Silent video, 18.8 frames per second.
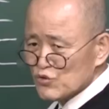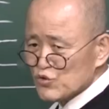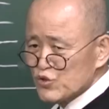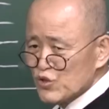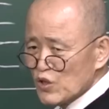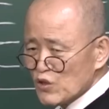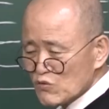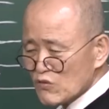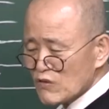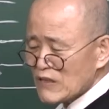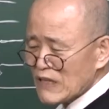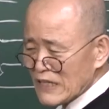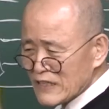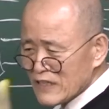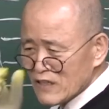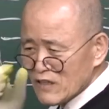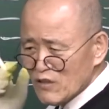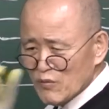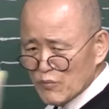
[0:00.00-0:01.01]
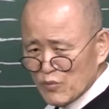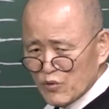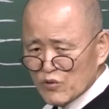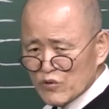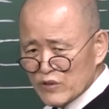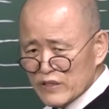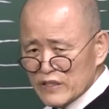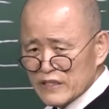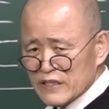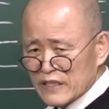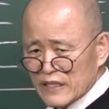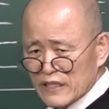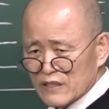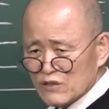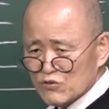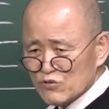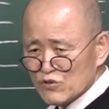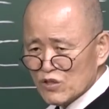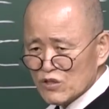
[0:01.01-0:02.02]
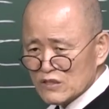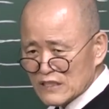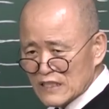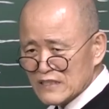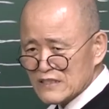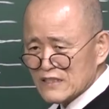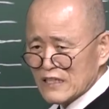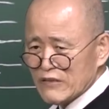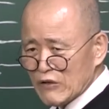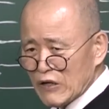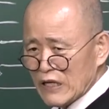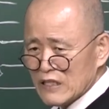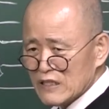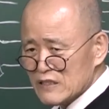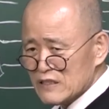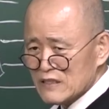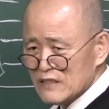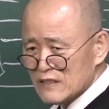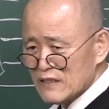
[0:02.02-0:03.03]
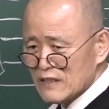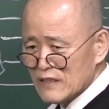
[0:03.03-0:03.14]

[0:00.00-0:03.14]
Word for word: 주역과 관계가 없는 거예요 이게 주역 자체와는.